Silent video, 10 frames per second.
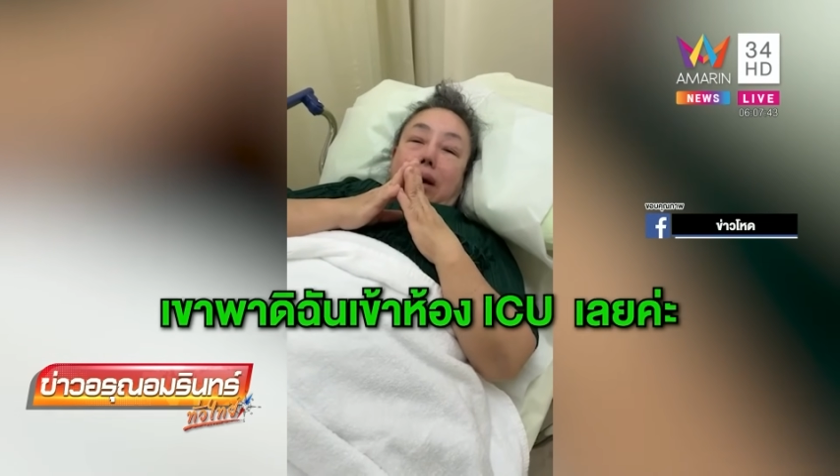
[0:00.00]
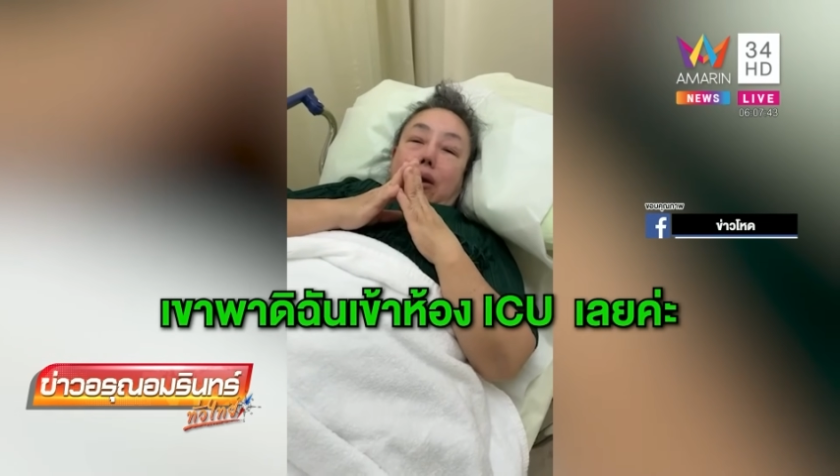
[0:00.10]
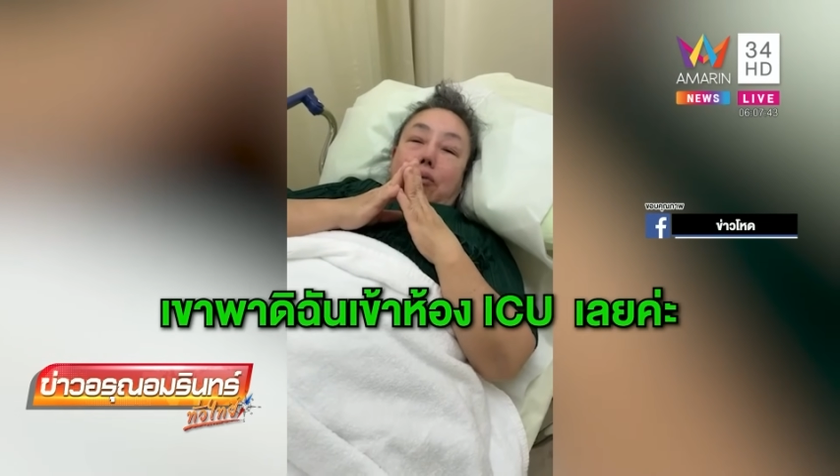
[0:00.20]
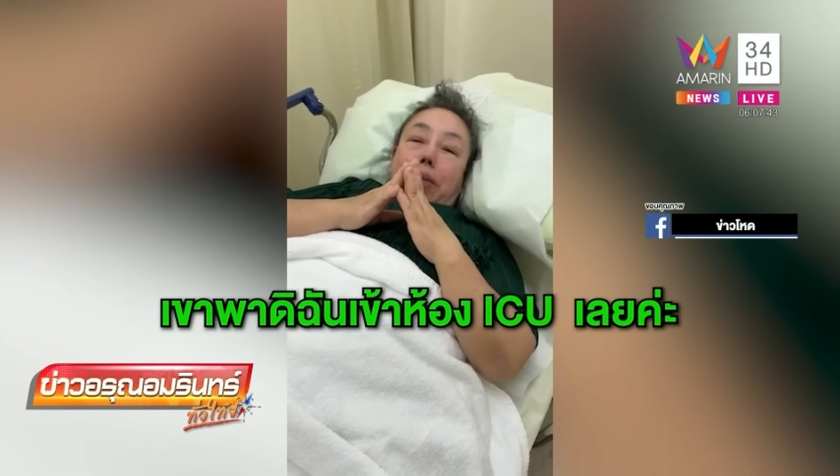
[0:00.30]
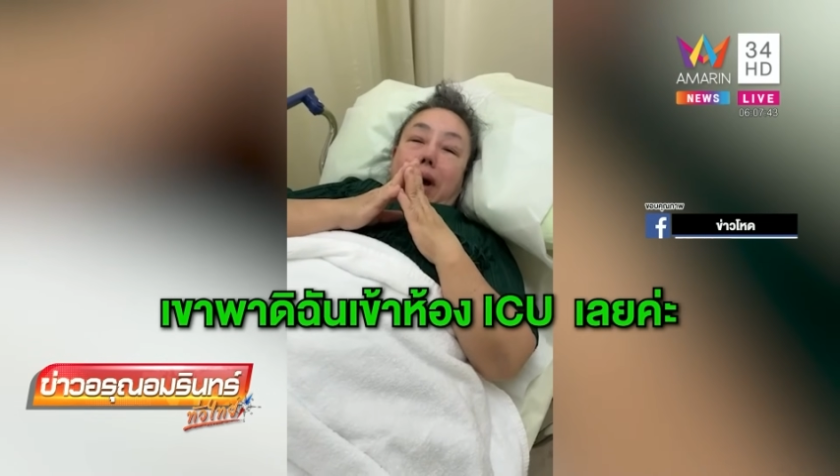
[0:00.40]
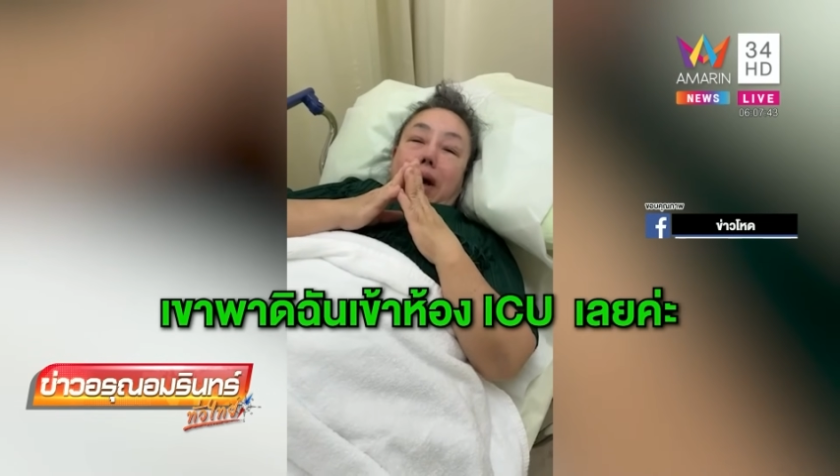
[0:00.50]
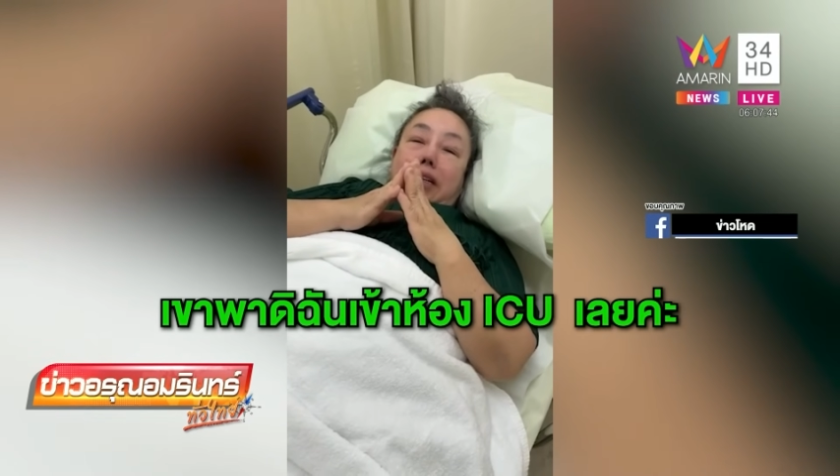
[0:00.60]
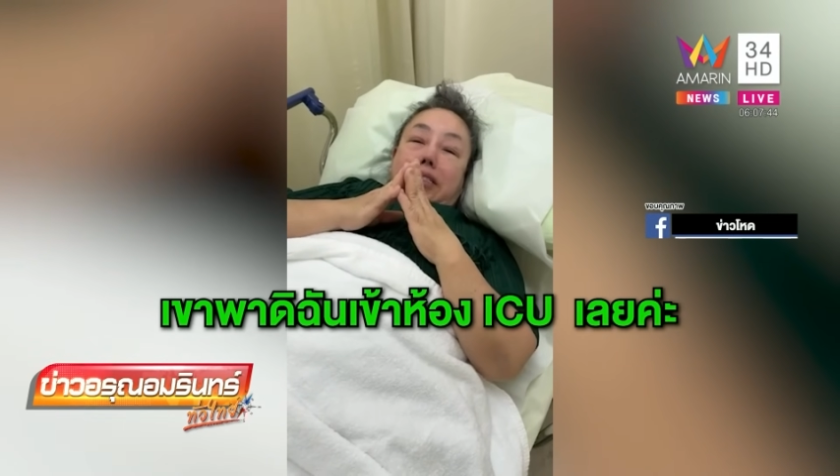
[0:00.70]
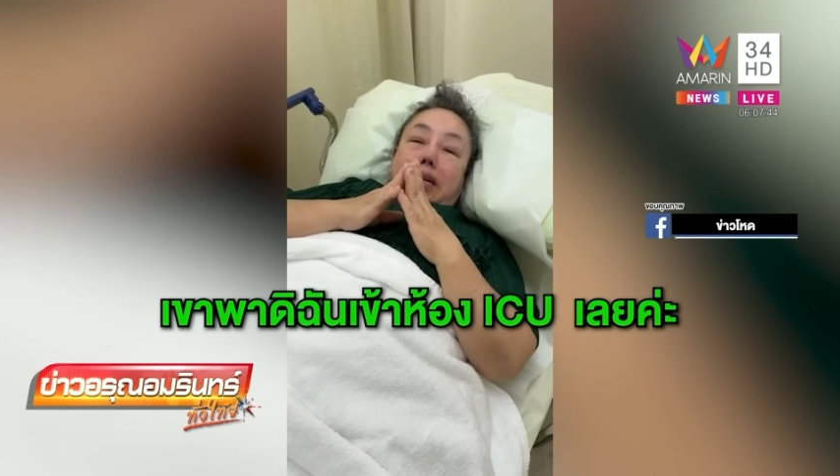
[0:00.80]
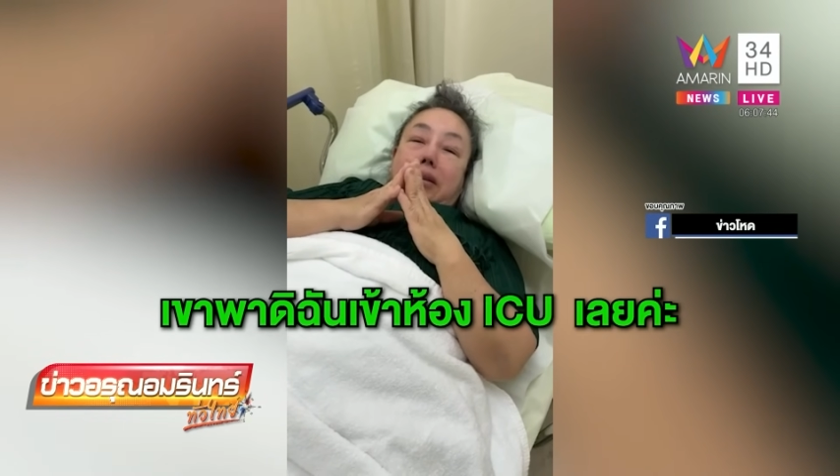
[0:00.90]
เขาพา
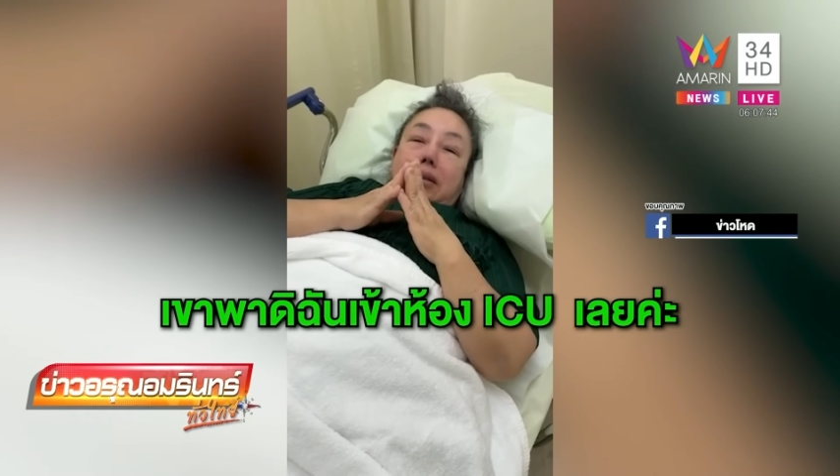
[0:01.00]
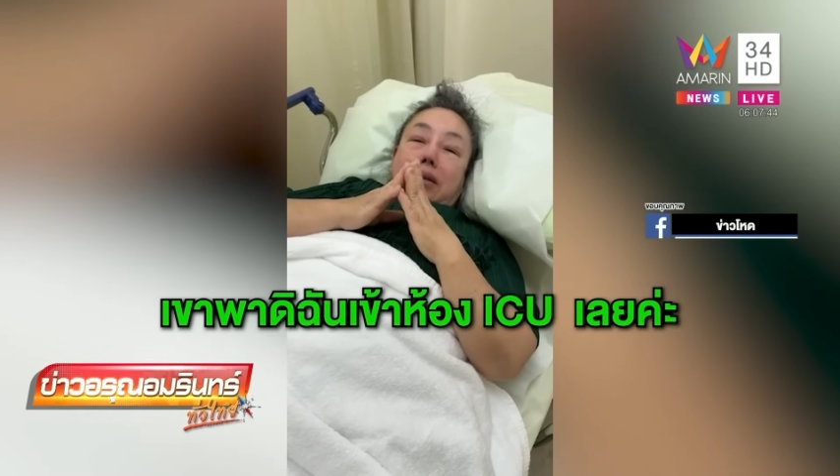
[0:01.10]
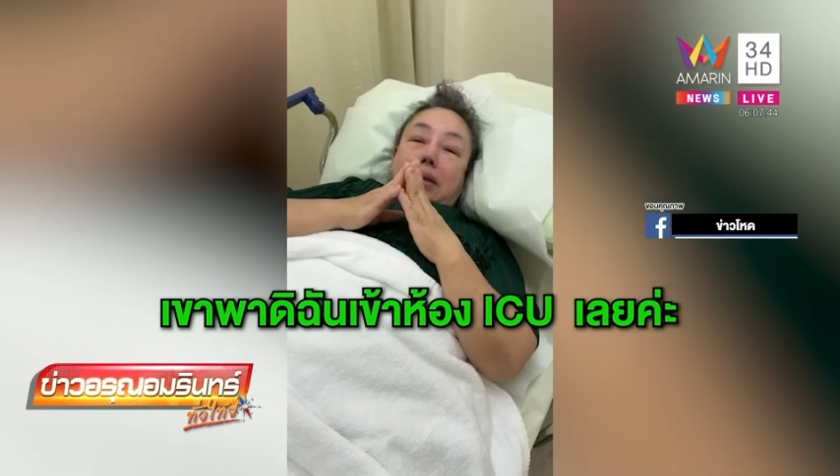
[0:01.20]
ดิฉัน